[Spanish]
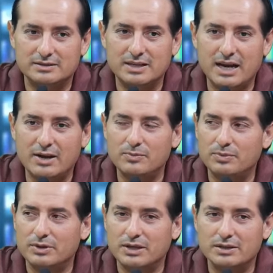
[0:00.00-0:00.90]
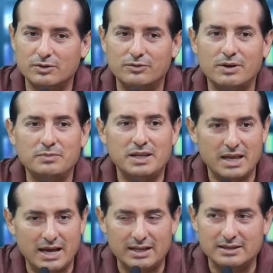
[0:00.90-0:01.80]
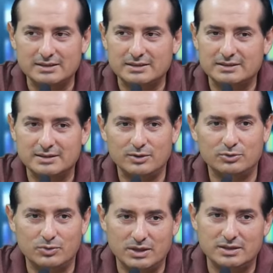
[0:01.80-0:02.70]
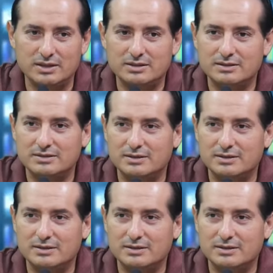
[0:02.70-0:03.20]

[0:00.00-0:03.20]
llegaron porque son familiares de los jueces,